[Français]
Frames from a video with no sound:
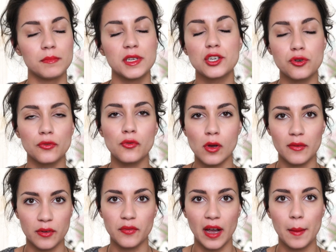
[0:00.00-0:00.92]
mes cheveux
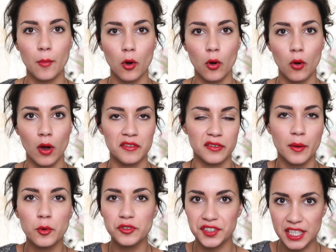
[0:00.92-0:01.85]
avaient vraiment, avaient
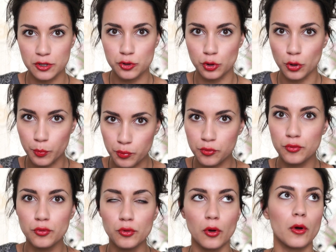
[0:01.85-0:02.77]
vraiment une texture
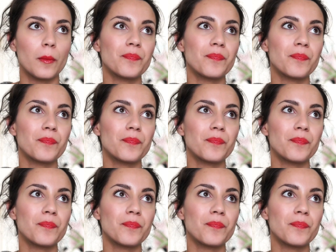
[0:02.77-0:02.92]
plus